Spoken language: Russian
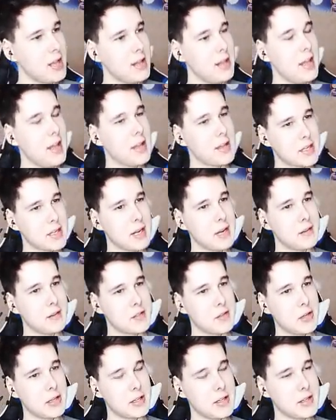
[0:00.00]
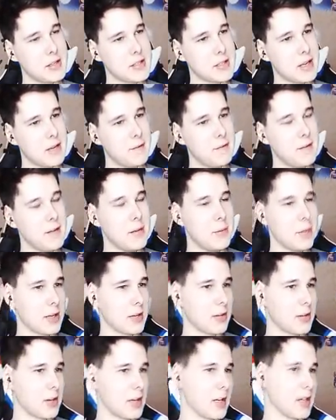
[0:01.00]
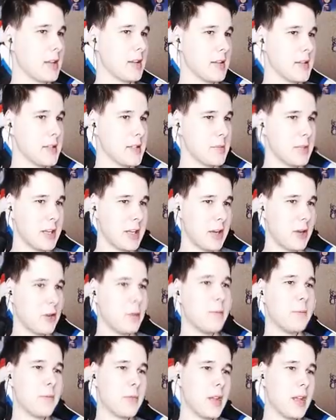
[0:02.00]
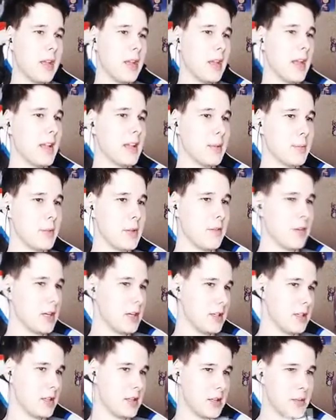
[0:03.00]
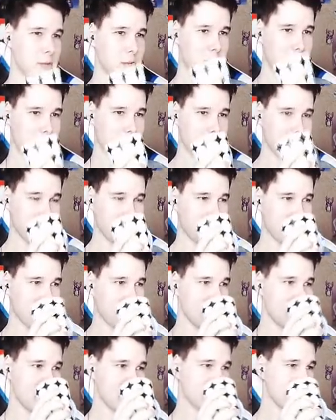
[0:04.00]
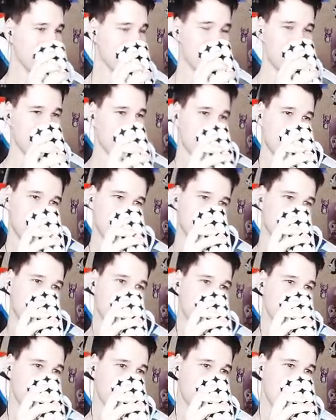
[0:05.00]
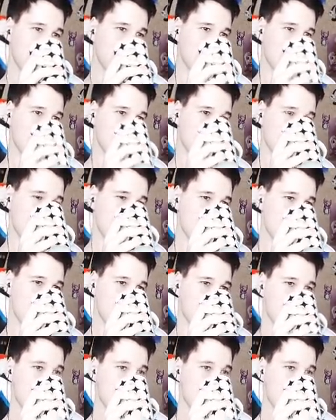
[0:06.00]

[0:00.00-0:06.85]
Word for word: Нет, скорее всего, это из-за фильма, который я когда-то смотрел. Это мне выглядит немного как-то эротично, но нет. Это, скорее всего, из-за фильма.